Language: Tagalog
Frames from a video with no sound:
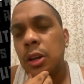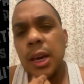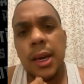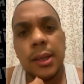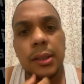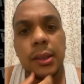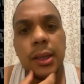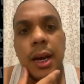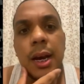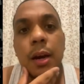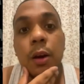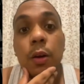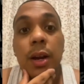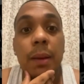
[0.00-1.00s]
Yes,
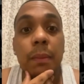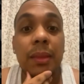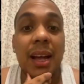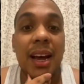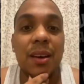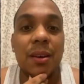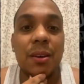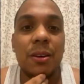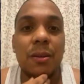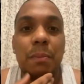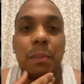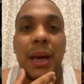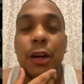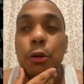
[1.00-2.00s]
uh, collab tayo.
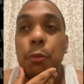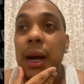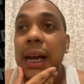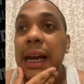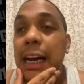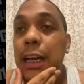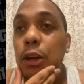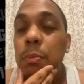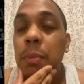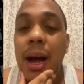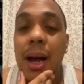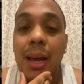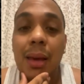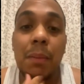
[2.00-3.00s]
Pero magkano
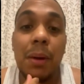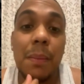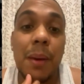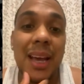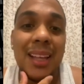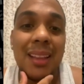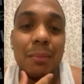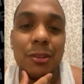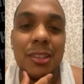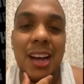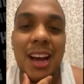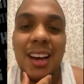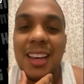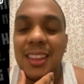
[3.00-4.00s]
ba ang ibabayad mo
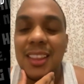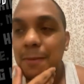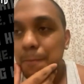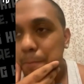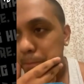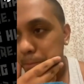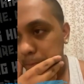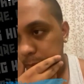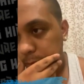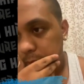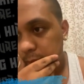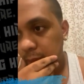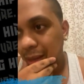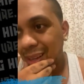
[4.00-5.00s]
sa akin?
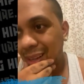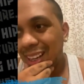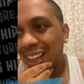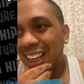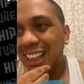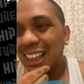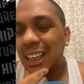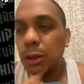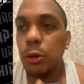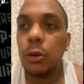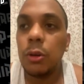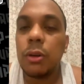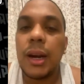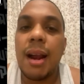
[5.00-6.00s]
Now
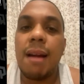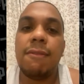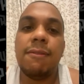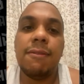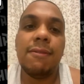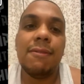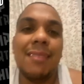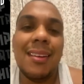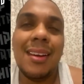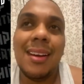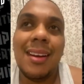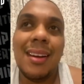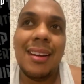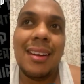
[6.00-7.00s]
look, Raf,
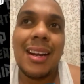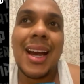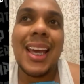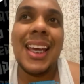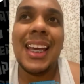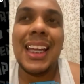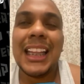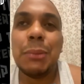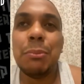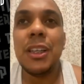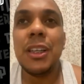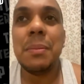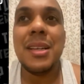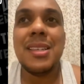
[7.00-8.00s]
nakikita
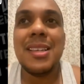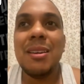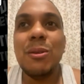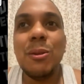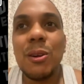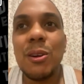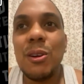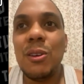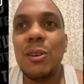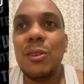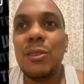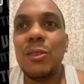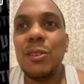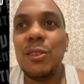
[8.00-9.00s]
mo naman siguro